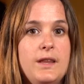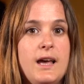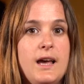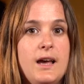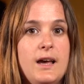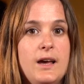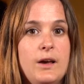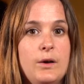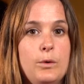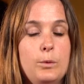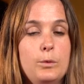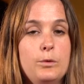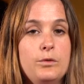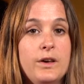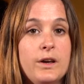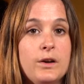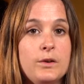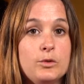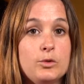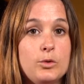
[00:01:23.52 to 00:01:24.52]
a
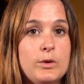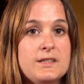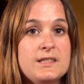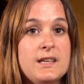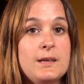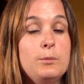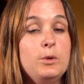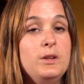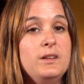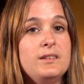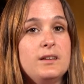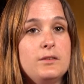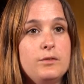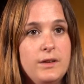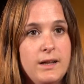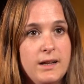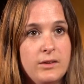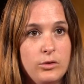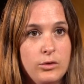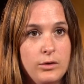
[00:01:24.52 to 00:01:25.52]
ouvert une troisième unité de
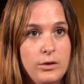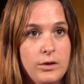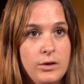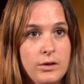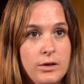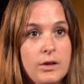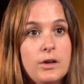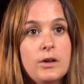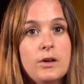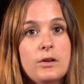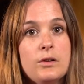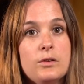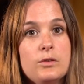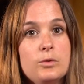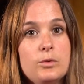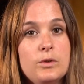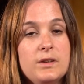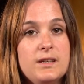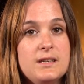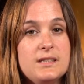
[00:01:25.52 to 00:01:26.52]
filature
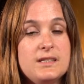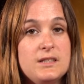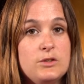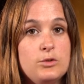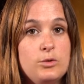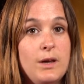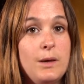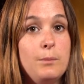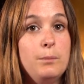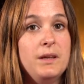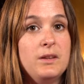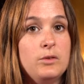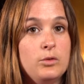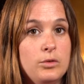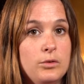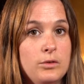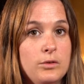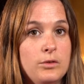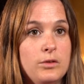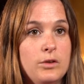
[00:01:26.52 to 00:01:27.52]
donc, qui est située à
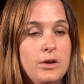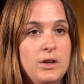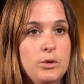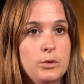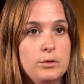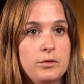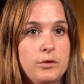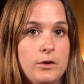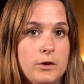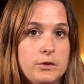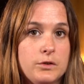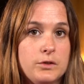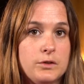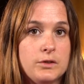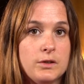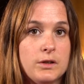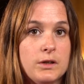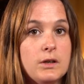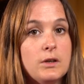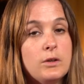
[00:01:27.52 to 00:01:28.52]
Béthune dans les
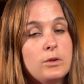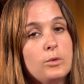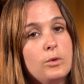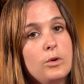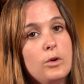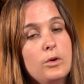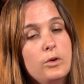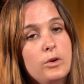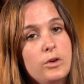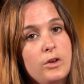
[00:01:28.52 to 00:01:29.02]
Hauts-de-France, donc au